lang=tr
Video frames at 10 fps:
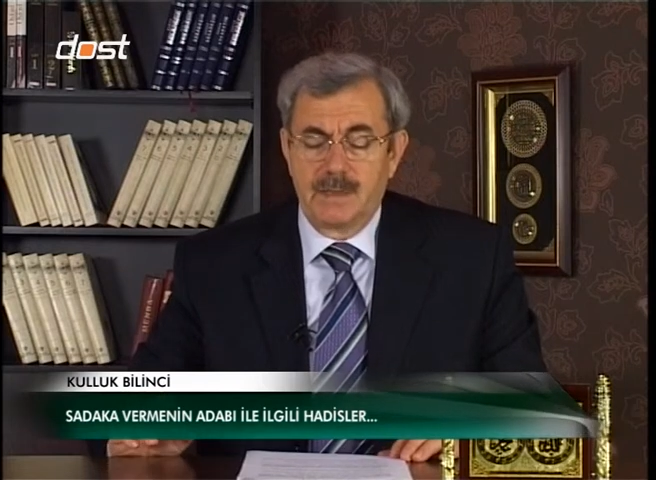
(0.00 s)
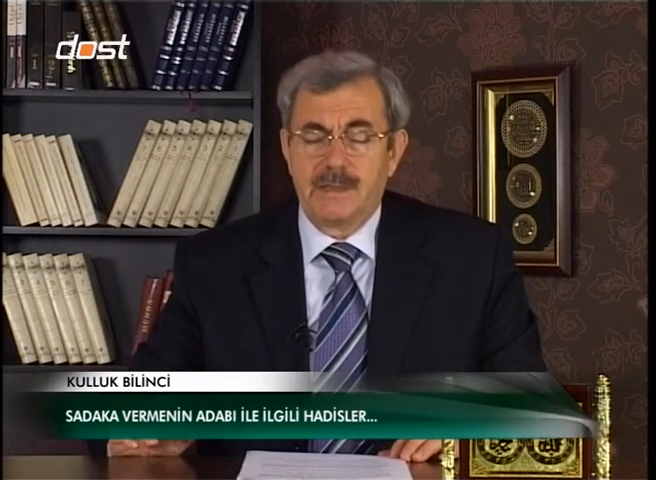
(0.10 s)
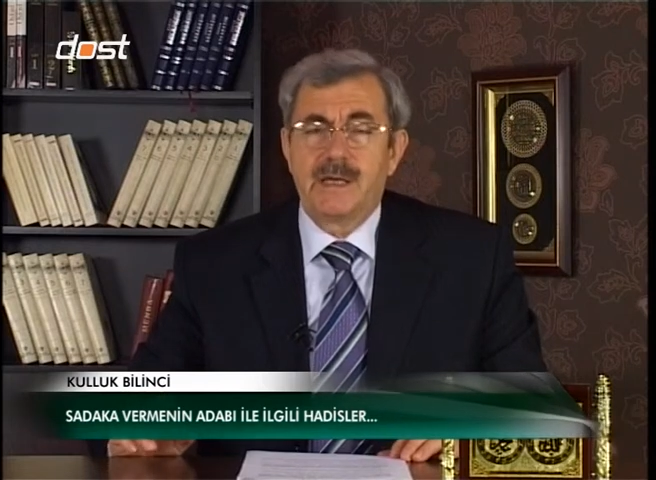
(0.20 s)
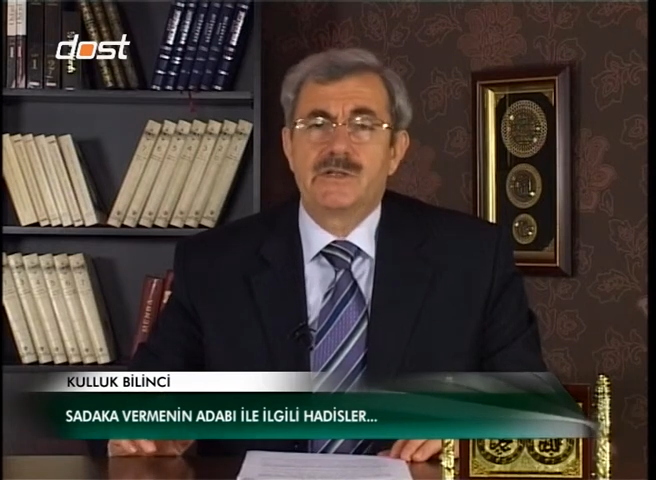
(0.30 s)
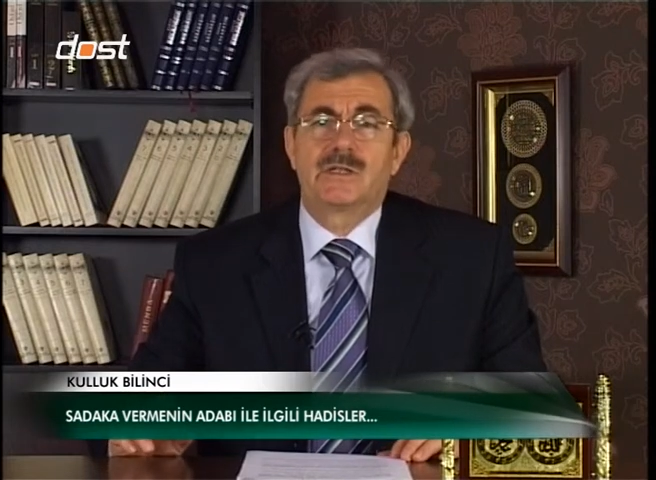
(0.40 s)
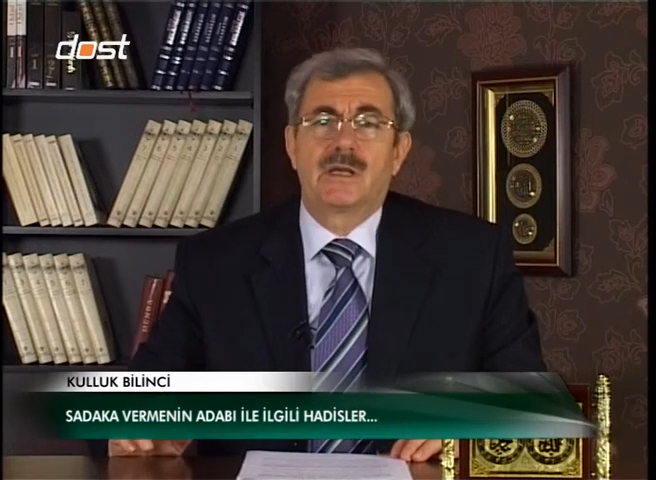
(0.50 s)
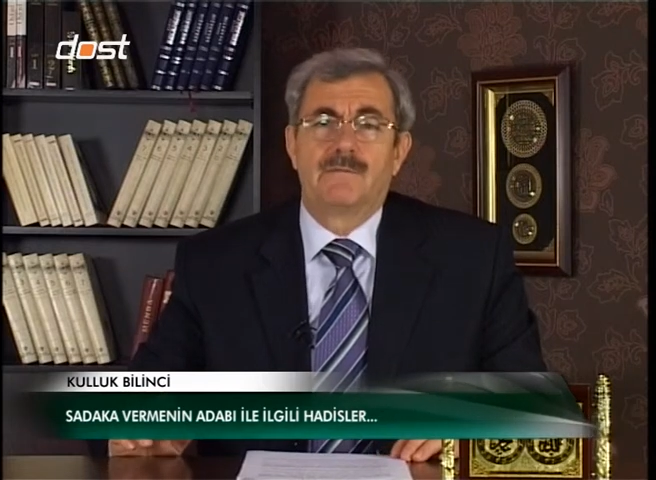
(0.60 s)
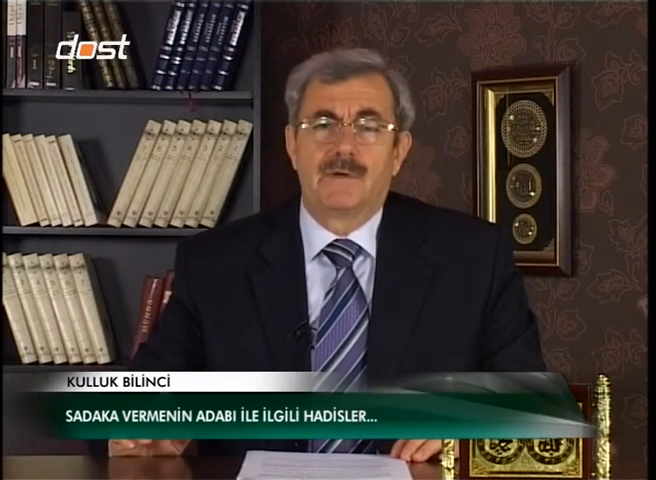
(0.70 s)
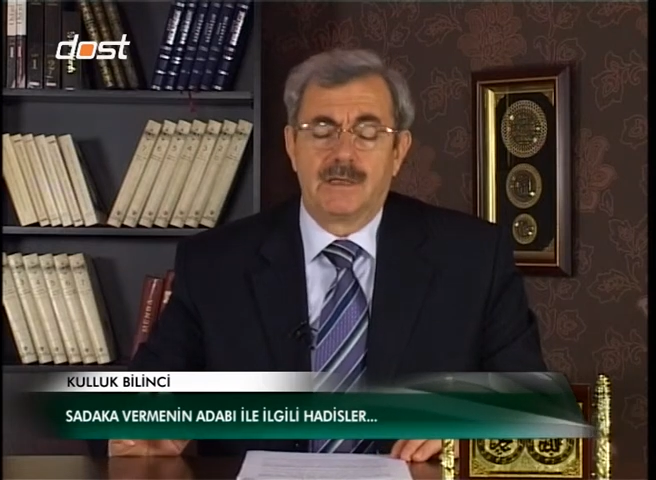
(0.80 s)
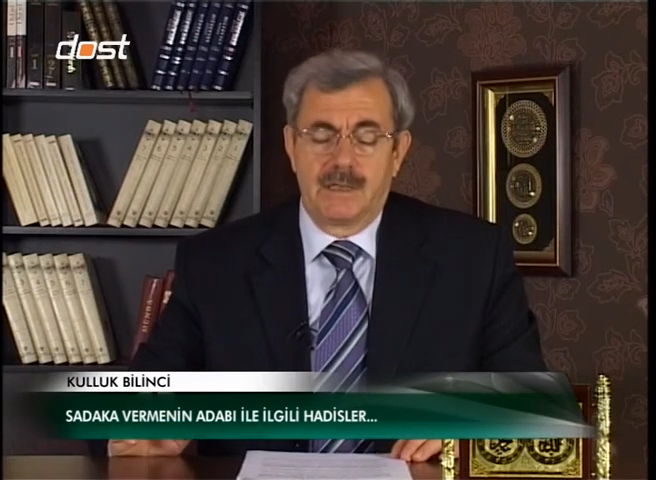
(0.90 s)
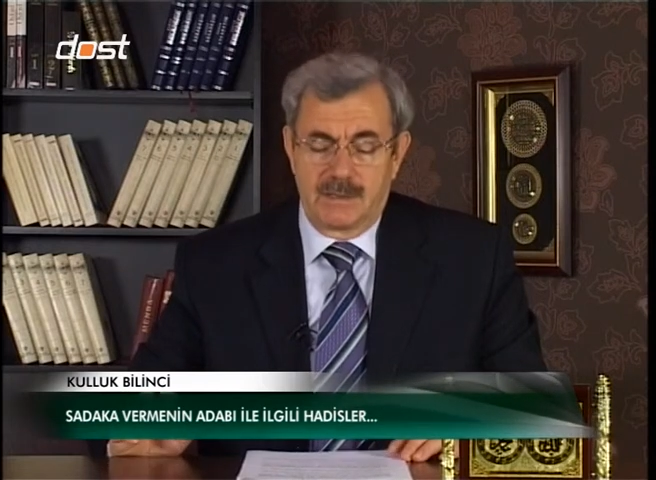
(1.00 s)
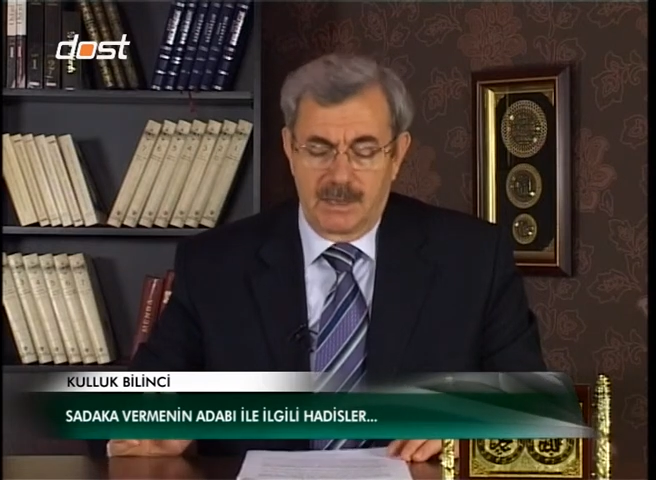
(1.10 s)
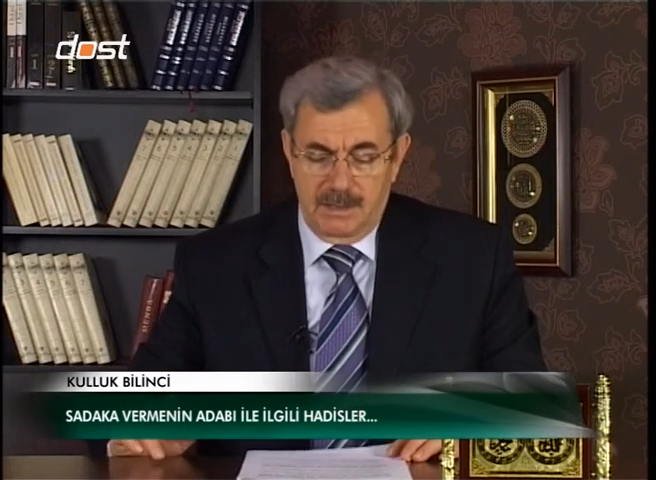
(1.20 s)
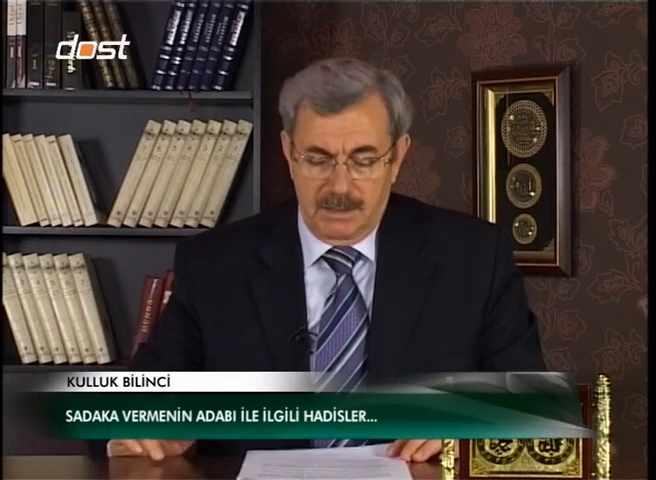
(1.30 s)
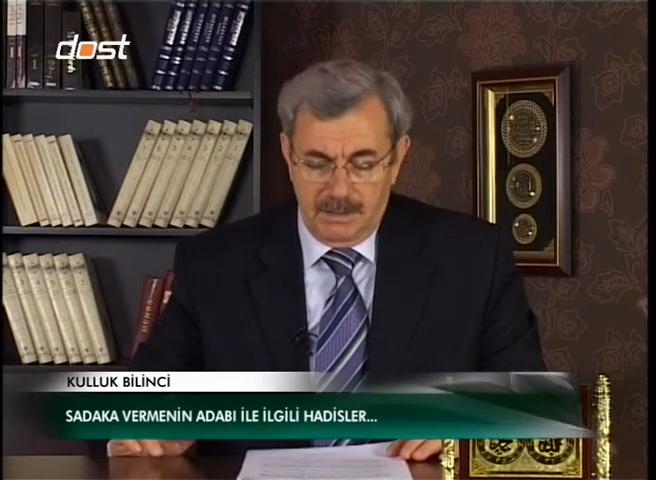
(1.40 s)
Gençken verilen
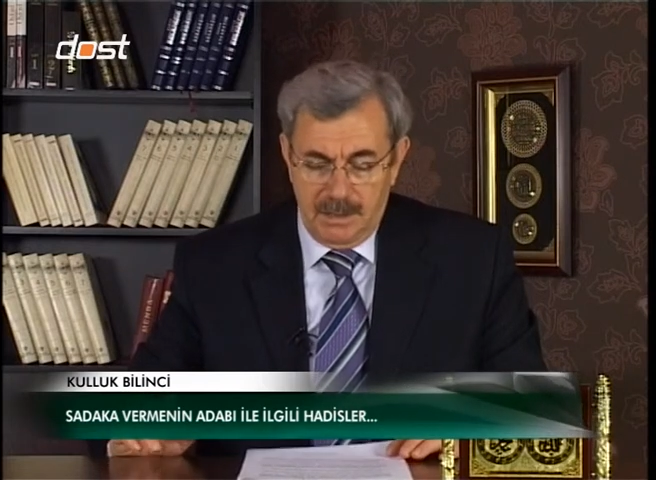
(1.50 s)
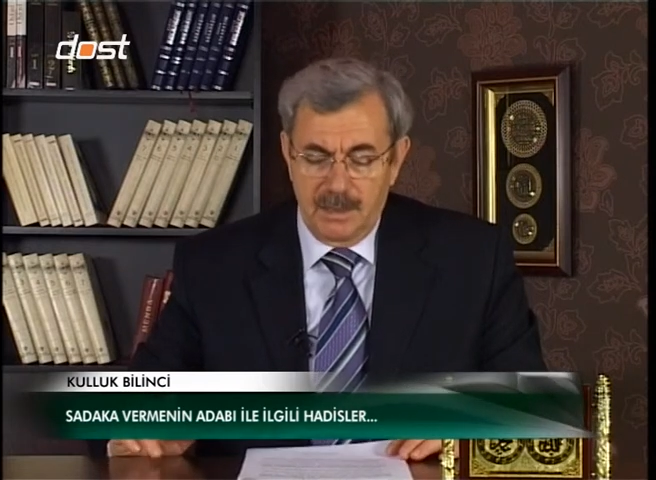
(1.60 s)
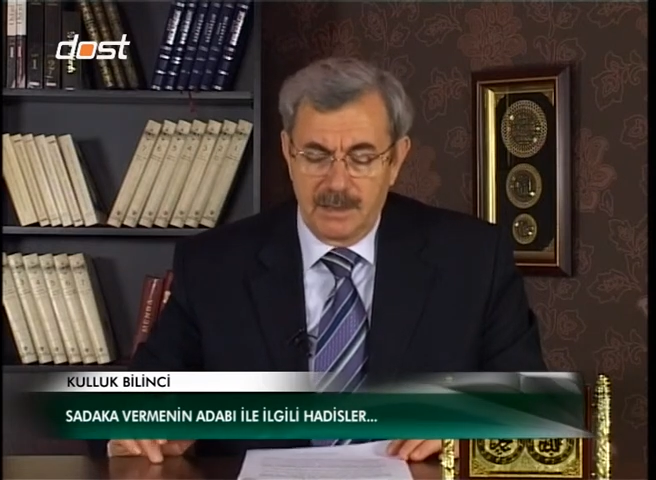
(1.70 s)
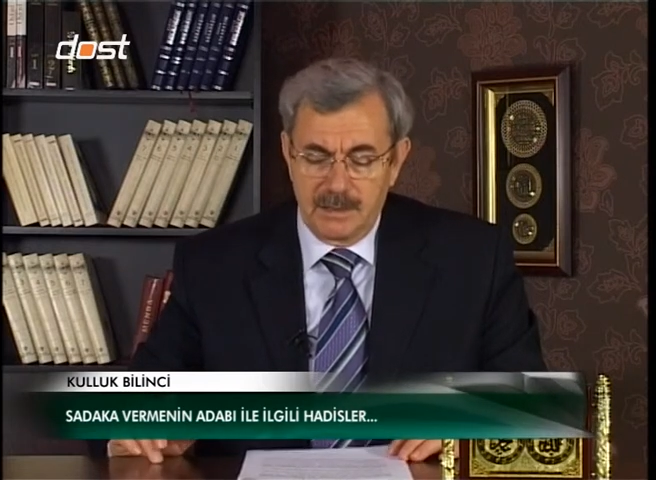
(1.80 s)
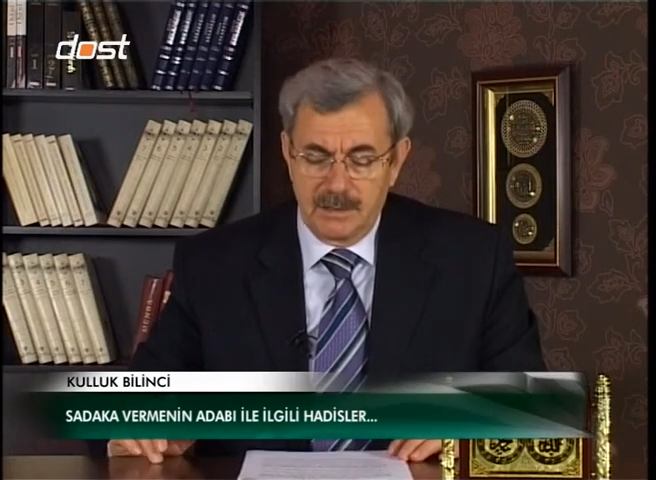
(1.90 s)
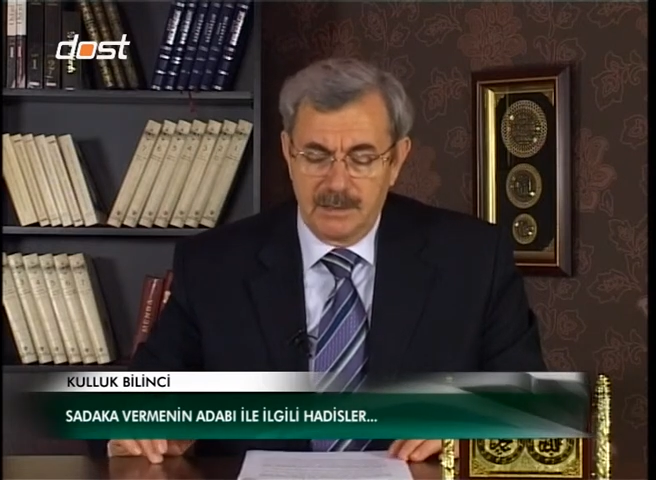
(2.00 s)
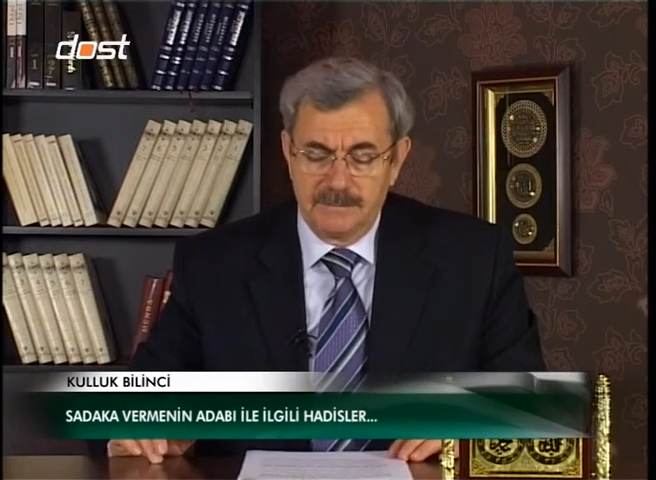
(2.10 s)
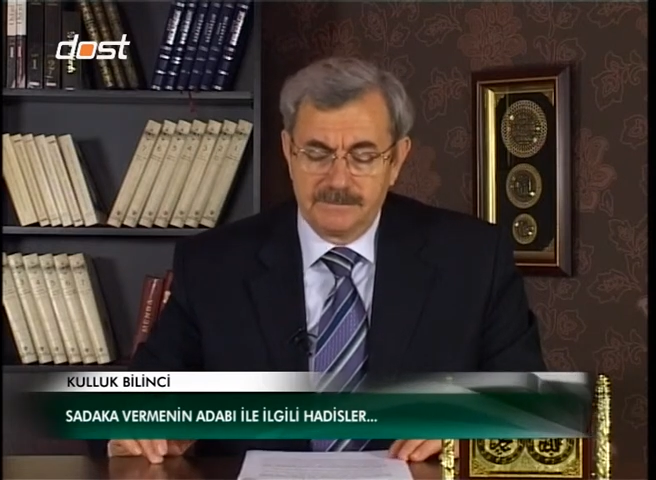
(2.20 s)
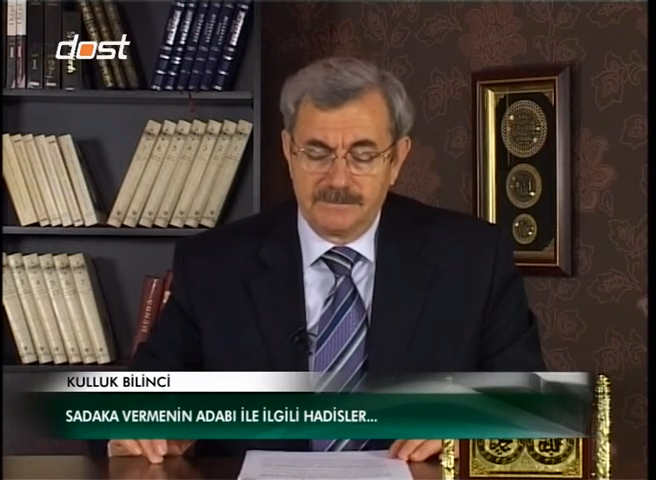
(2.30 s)
sadaka daha hayırlı.